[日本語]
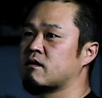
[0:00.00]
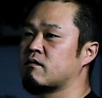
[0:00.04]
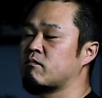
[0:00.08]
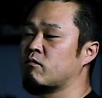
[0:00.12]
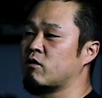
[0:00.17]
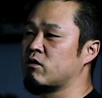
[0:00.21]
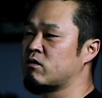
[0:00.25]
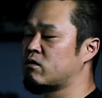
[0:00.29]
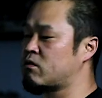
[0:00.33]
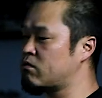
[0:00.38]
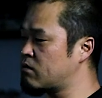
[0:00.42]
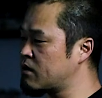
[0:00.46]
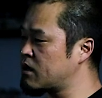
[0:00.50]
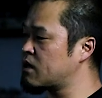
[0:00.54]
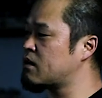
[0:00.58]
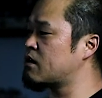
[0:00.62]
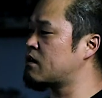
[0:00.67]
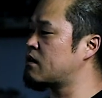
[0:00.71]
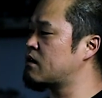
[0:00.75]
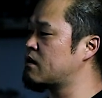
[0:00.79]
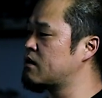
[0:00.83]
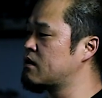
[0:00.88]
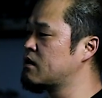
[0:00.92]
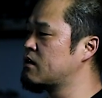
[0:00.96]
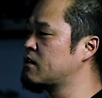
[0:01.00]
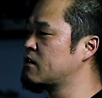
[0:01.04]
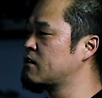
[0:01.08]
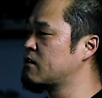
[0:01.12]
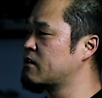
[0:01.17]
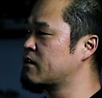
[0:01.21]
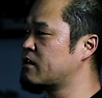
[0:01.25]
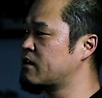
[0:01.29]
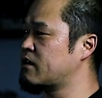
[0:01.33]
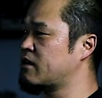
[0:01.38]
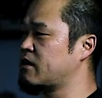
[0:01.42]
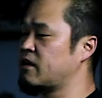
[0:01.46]
モンドが
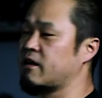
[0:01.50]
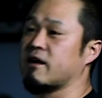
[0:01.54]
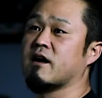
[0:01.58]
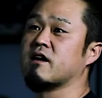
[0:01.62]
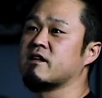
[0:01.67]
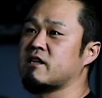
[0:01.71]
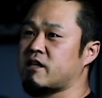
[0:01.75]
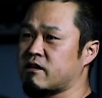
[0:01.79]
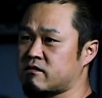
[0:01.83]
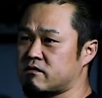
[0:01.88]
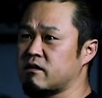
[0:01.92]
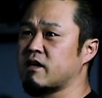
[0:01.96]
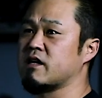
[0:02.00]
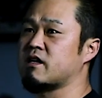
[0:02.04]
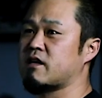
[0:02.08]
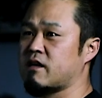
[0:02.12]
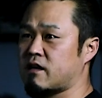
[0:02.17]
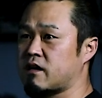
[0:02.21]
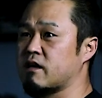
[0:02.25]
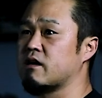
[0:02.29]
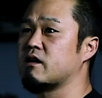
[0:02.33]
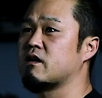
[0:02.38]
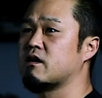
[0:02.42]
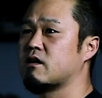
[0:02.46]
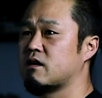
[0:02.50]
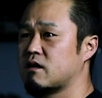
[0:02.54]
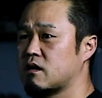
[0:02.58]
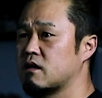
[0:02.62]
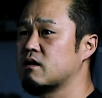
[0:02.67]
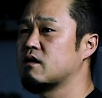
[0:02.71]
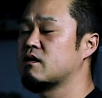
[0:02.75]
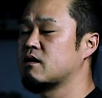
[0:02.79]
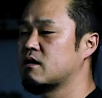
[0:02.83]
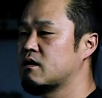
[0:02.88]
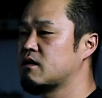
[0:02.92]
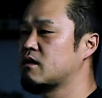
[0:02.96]
選んでくれて。
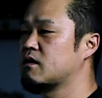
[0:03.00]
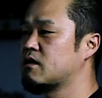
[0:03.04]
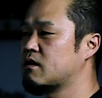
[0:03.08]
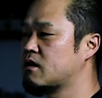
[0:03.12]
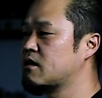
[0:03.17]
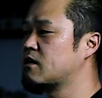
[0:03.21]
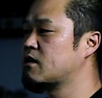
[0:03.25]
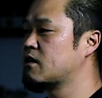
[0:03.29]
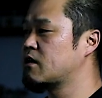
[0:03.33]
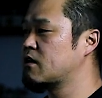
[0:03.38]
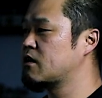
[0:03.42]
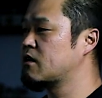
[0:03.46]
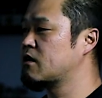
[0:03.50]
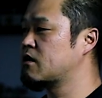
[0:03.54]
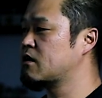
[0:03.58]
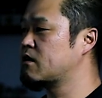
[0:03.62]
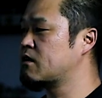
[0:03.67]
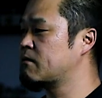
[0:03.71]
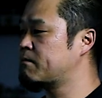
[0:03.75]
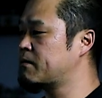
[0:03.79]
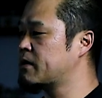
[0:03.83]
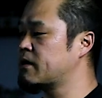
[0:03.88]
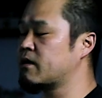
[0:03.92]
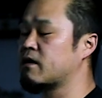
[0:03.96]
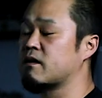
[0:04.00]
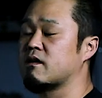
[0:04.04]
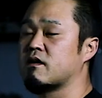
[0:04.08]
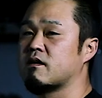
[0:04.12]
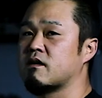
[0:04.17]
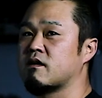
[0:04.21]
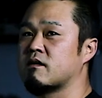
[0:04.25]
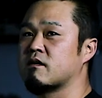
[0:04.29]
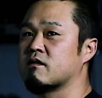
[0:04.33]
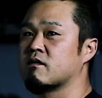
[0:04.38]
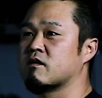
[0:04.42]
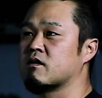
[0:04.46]
やっぱり
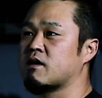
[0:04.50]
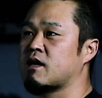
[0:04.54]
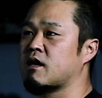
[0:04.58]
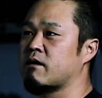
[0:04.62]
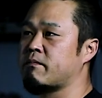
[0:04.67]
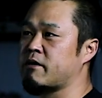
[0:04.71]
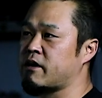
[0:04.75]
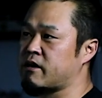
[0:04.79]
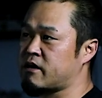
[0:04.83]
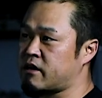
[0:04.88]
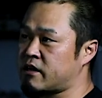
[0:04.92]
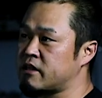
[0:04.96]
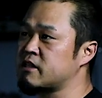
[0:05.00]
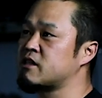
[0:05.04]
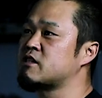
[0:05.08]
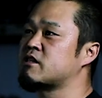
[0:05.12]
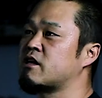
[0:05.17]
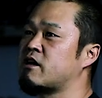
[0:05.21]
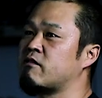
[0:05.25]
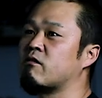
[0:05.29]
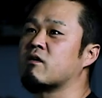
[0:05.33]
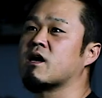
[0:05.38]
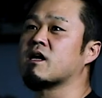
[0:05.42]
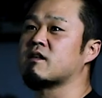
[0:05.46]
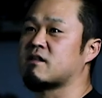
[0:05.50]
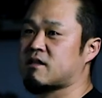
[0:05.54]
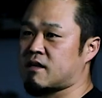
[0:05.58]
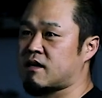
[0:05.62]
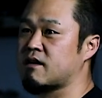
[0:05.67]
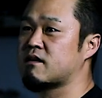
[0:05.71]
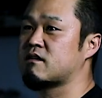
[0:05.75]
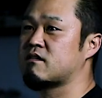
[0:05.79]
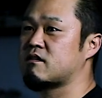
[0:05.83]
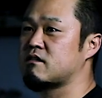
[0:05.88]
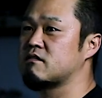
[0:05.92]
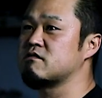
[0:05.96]
アメリカに来てよかっ
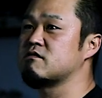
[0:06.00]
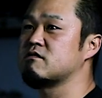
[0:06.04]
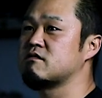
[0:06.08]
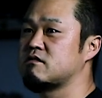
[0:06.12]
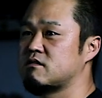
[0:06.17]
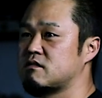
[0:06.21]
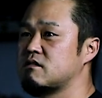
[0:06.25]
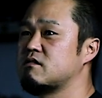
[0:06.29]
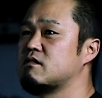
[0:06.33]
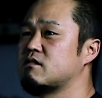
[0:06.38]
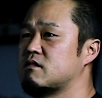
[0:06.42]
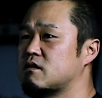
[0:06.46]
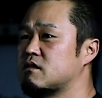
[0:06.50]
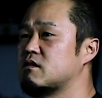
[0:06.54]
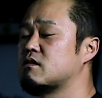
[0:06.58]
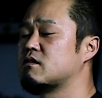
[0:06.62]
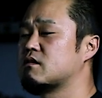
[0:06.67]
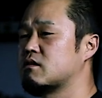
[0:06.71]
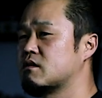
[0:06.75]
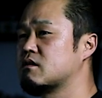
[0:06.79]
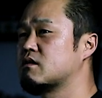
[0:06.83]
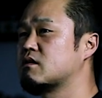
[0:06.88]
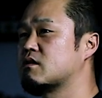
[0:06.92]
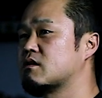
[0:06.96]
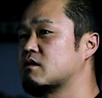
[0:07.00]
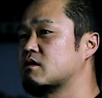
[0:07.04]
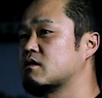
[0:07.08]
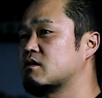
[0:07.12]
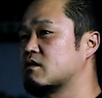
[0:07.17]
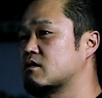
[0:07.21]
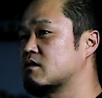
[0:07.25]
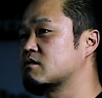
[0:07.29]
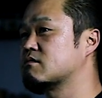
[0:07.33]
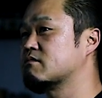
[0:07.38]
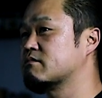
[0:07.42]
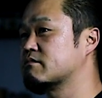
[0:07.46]
たっていう、
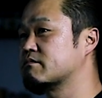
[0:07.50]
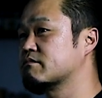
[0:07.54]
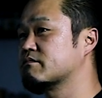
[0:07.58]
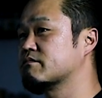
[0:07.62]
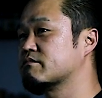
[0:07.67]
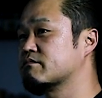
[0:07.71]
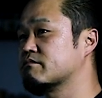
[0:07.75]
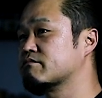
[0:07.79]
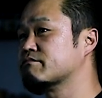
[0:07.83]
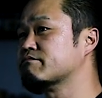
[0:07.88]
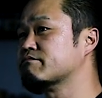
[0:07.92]
憧れて